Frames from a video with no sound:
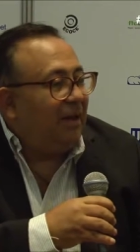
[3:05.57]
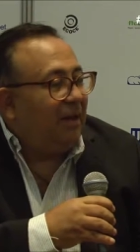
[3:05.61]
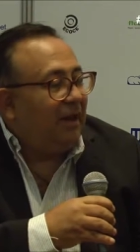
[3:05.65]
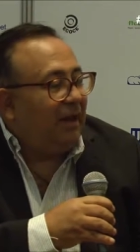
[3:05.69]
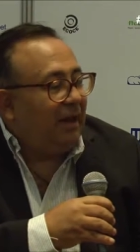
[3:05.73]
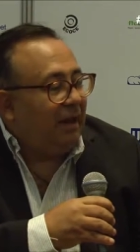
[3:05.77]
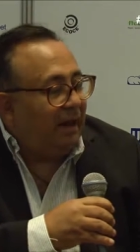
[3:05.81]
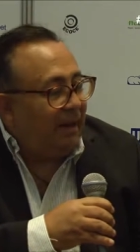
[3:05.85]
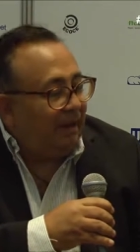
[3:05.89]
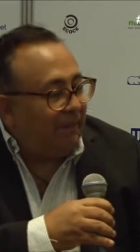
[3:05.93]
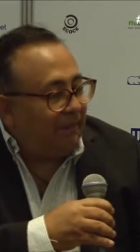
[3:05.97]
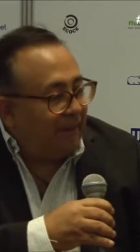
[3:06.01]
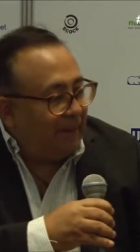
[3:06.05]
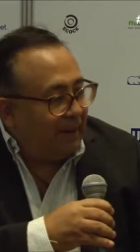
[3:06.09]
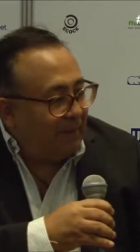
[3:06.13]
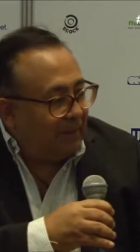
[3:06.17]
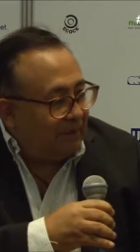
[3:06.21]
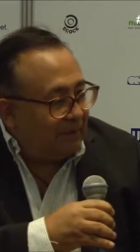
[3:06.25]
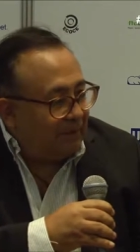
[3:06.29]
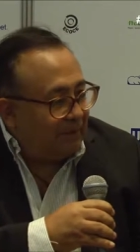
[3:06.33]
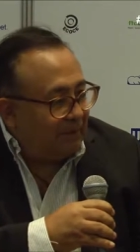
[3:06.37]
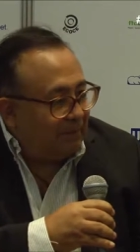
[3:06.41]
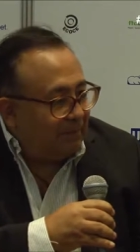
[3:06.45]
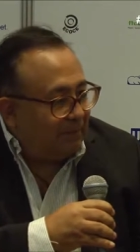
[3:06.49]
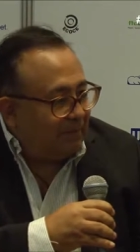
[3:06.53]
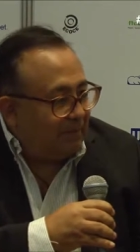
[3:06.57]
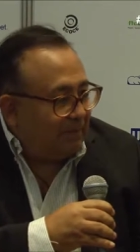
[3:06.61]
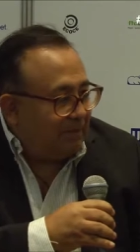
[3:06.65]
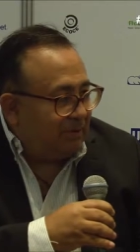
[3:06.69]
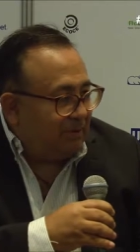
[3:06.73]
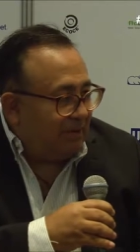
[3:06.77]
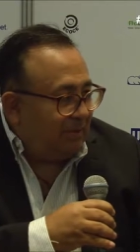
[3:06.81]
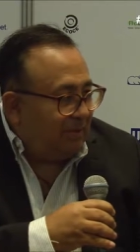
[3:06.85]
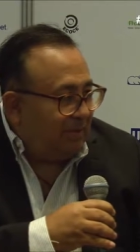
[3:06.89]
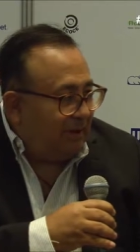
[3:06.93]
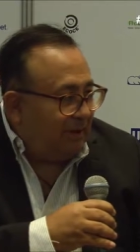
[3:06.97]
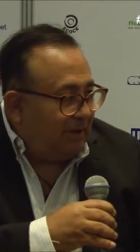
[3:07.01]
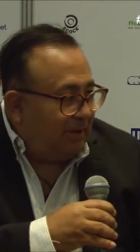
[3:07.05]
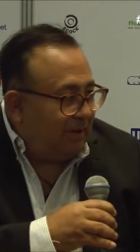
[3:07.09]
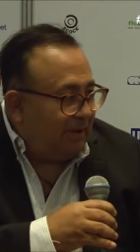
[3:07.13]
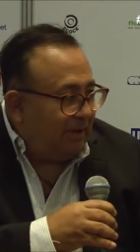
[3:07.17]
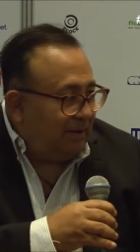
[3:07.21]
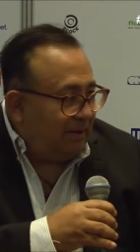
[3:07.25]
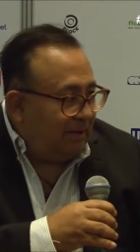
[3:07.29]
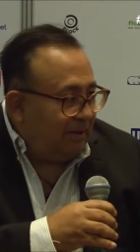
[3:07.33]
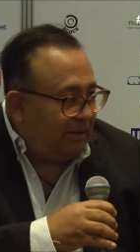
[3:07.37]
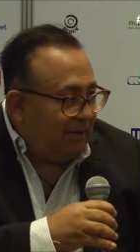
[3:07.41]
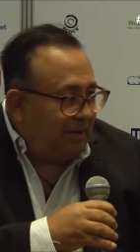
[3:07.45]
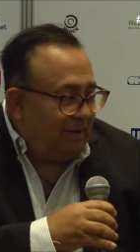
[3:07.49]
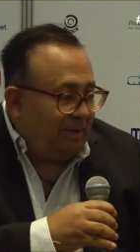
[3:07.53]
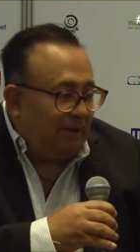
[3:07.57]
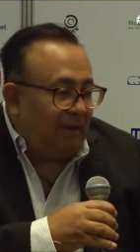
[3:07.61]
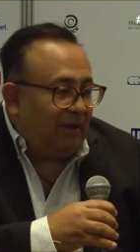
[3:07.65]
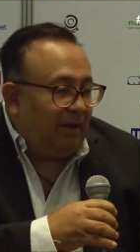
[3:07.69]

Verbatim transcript: la parte de portabilidad,